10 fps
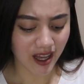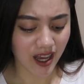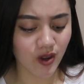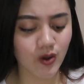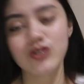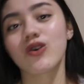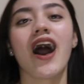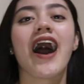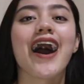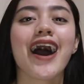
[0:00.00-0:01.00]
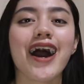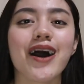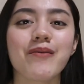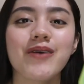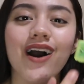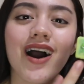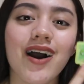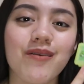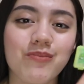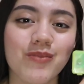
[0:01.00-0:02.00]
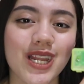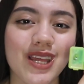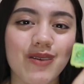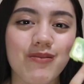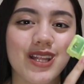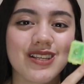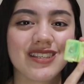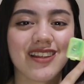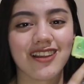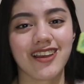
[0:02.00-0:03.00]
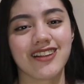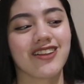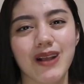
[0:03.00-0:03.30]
I also have a mini medicine kit.